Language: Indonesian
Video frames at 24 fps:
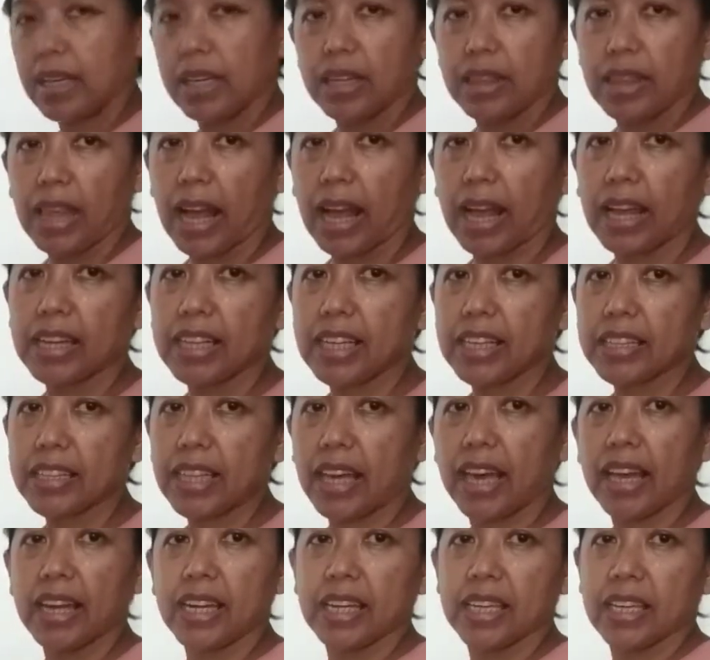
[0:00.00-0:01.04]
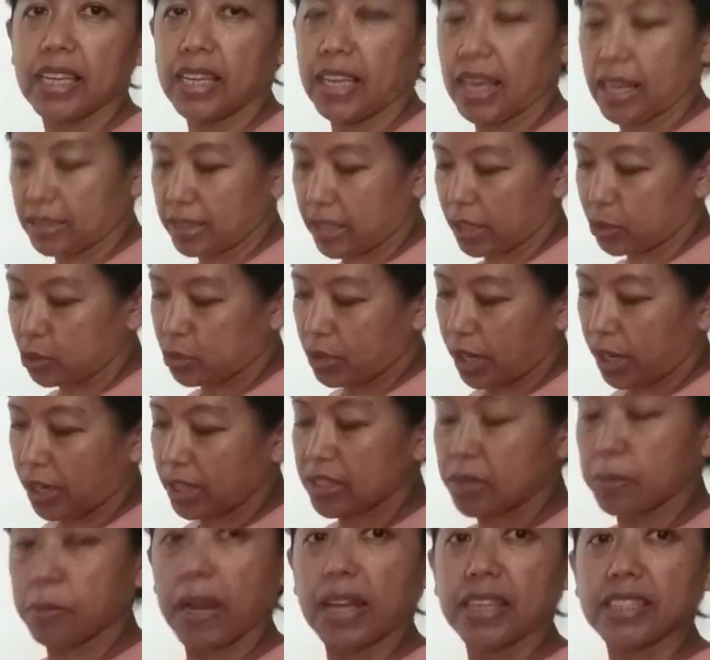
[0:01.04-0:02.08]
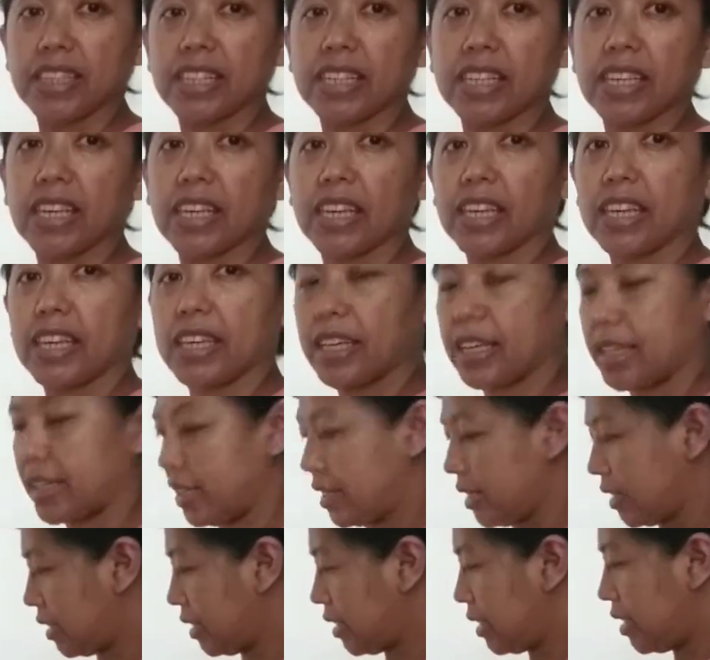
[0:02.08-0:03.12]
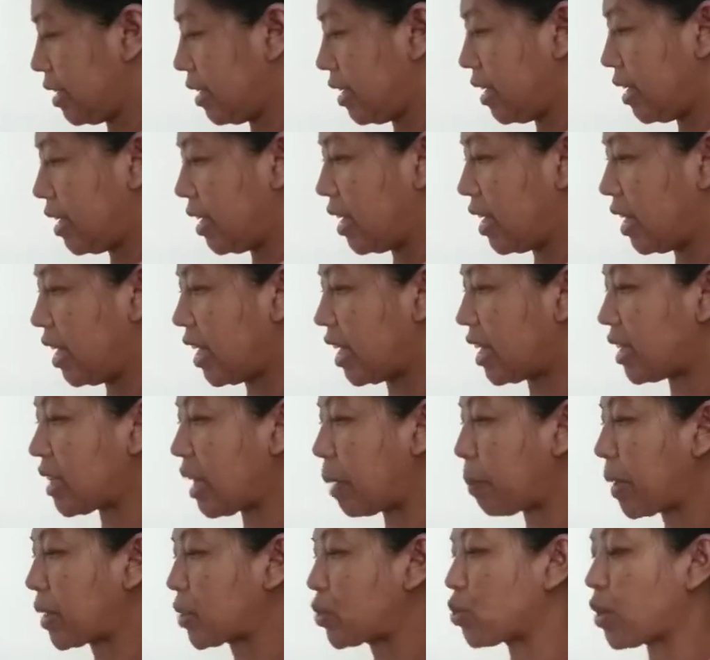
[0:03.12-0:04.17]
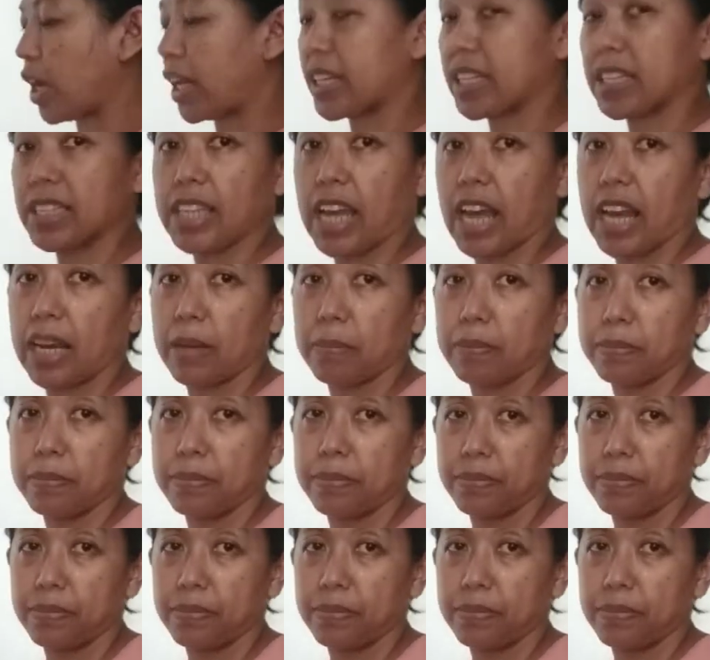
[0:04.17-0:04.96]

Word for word: tangan kita ini yang satunya kan sebelah sini ini kita masukkan ke dalam